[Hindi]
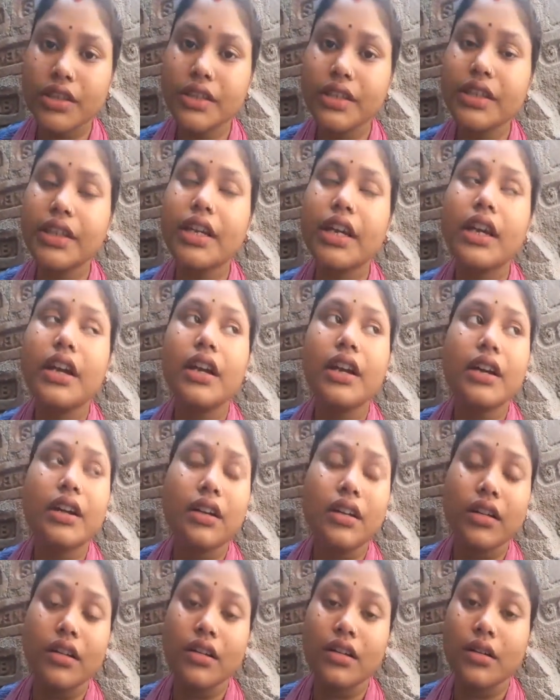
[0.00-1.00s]
ही
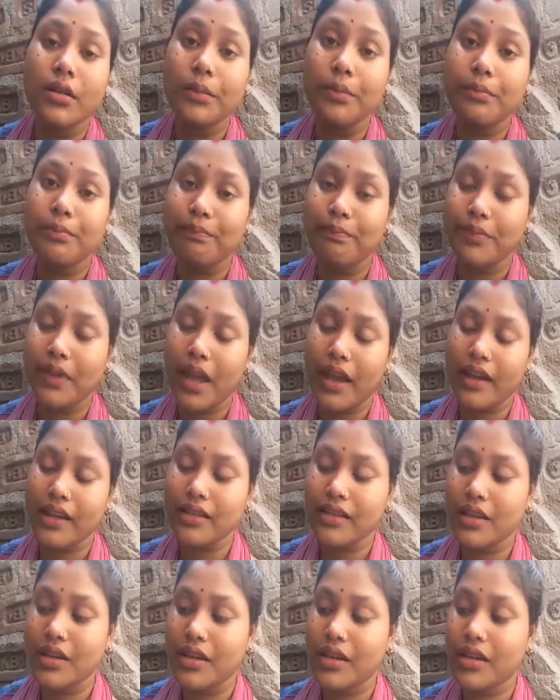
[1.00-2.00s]
क्या
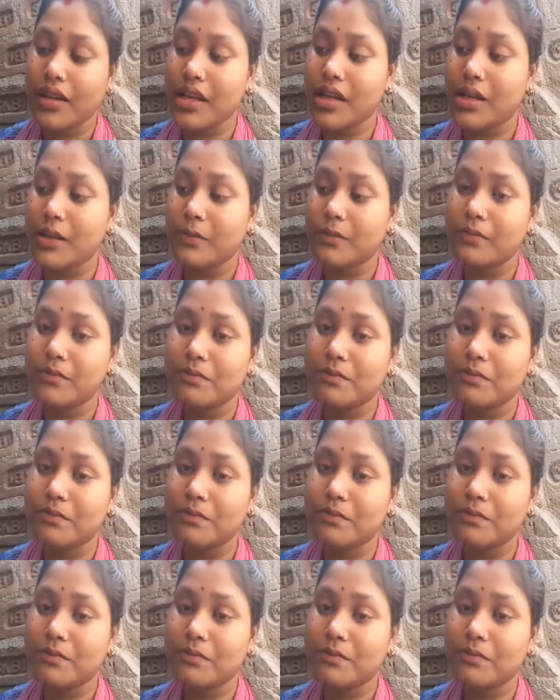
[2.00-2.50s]
कहते हैं